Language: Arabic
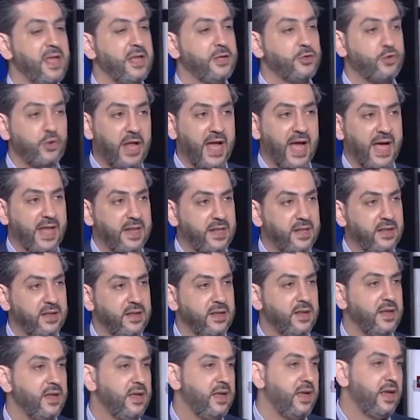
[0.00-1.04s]
شو الحل
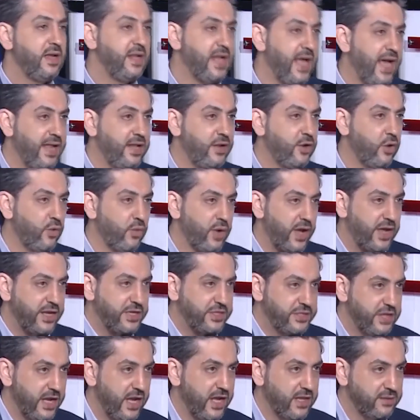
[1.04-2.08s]
الحل هو
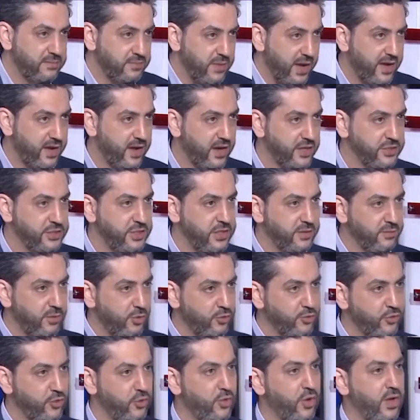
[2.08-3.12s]
إيجاد مخرج
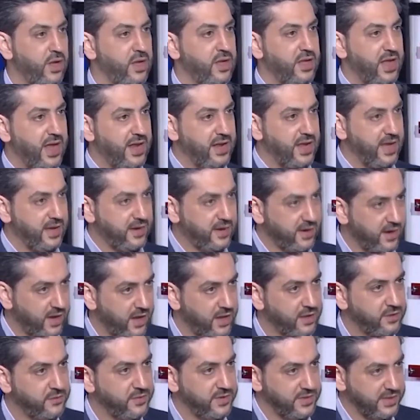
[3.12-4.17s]
لموضوع
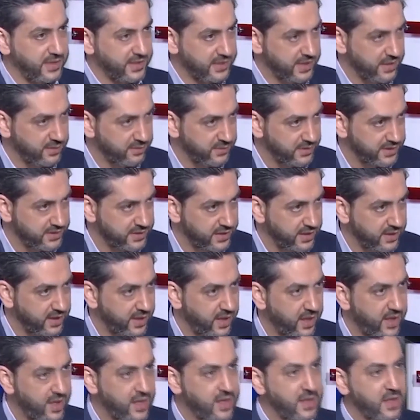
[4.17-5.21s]
الأكراد في تلك
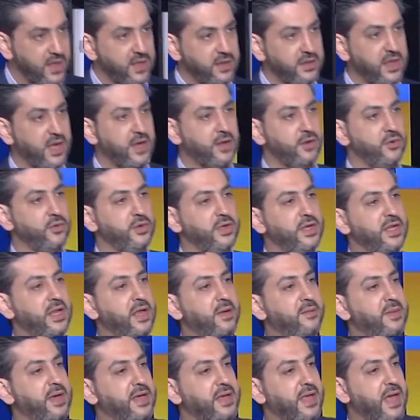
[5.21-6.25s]
المنطقة نقل
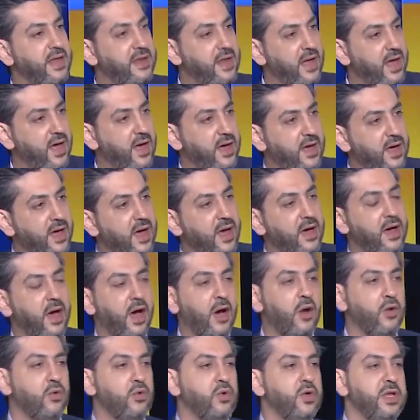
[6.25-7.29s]
إلى مكان آخر
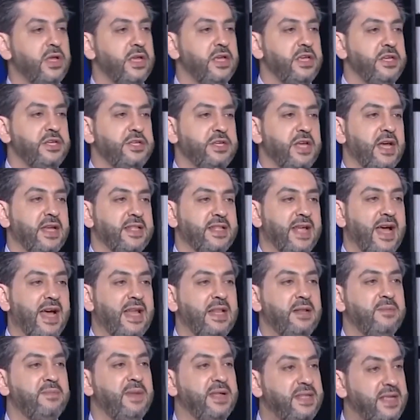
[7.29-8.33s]
أو إيجاد
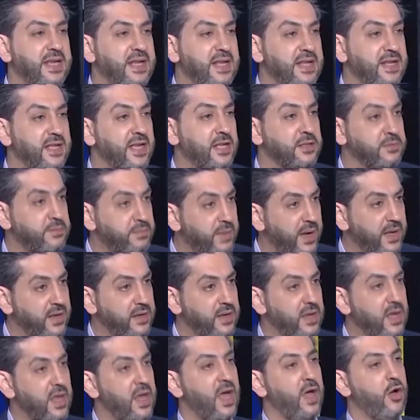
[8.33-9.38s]
حل بديل يضمن
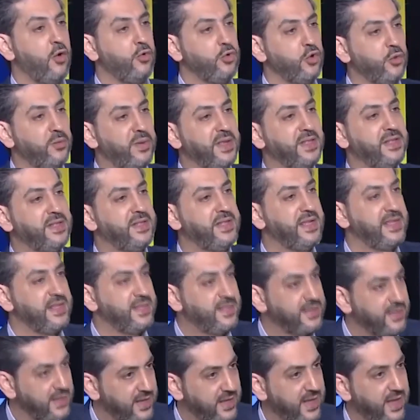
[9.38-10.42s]
أو يبدد
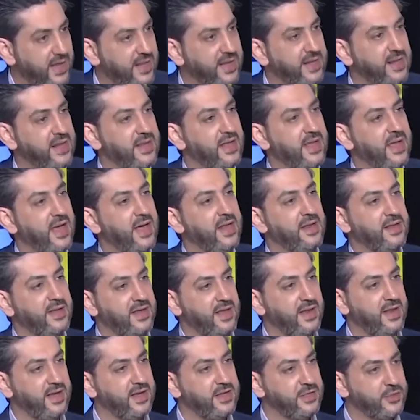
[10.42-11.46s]

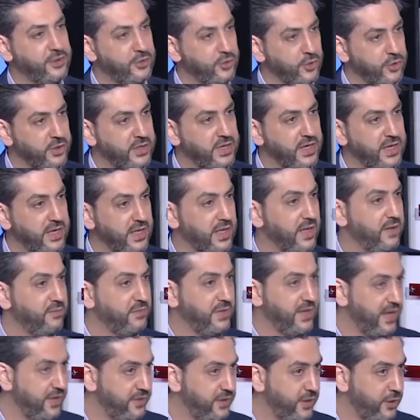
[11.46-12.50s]
القلق التركي
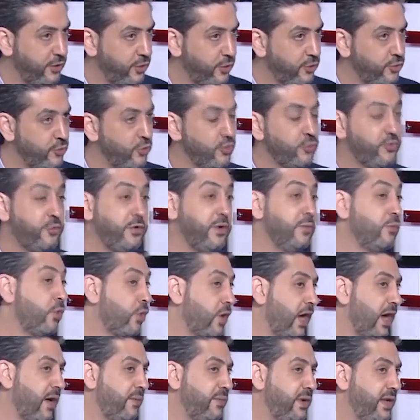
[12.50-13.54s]
من هذه الحدود في
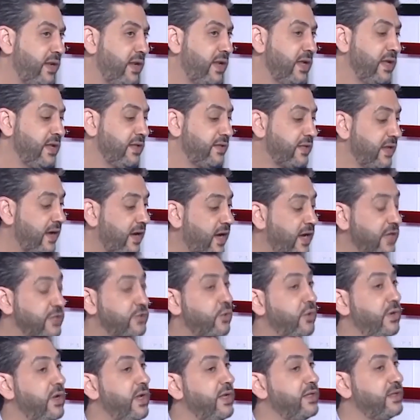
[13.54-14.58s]
مقابل
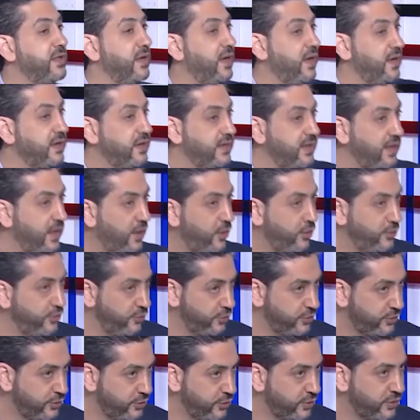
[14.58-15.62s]
تراجع الاتراك الى
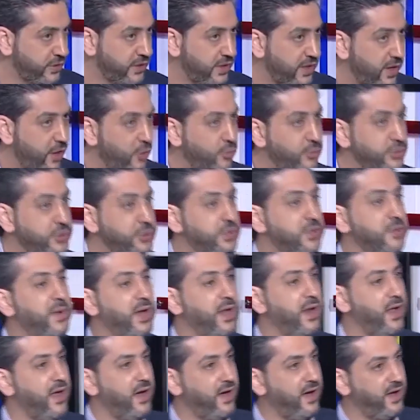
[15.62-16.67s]
حدود تركيا ومش
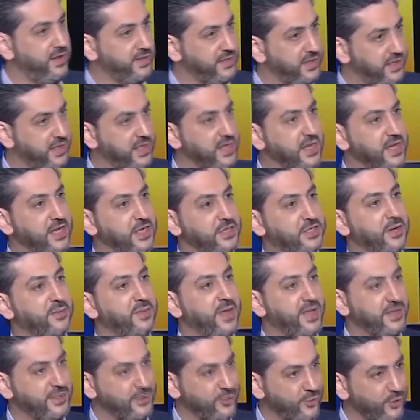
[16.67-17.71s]
تبقى الاراضي
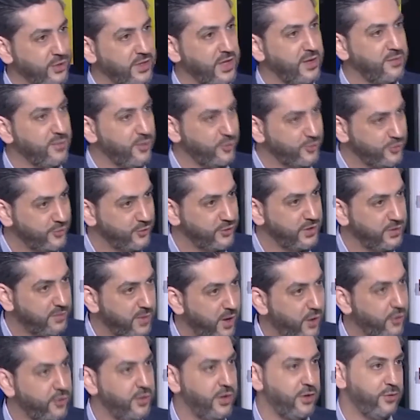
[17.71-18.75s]
شمال سوريا موجوده
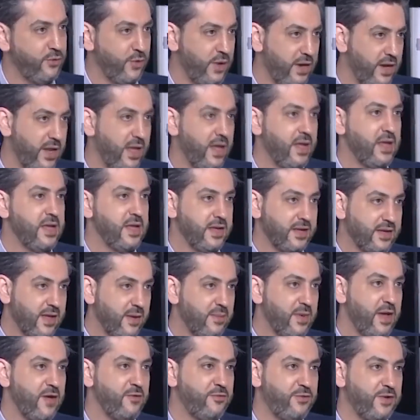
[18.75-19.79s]
معهم لانه هلا
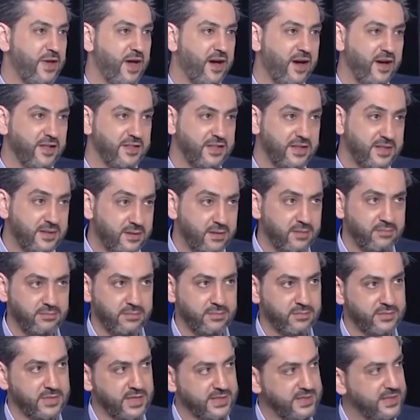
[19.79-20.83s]
كمان في اراضي
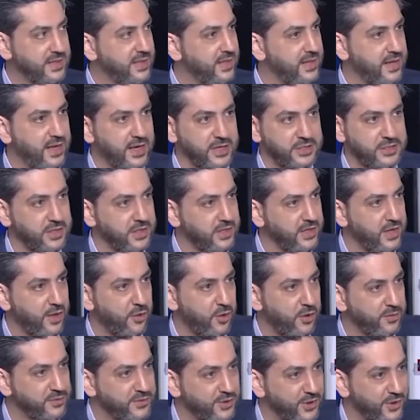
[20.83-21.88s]
تصل الى 20 او
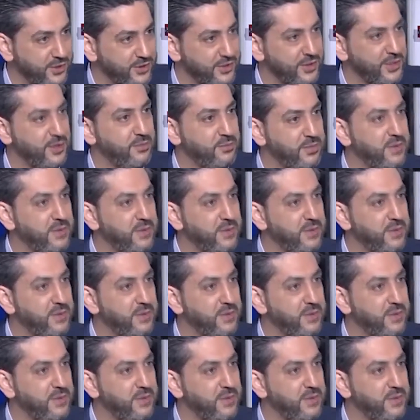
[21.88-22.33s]
25% صحيح.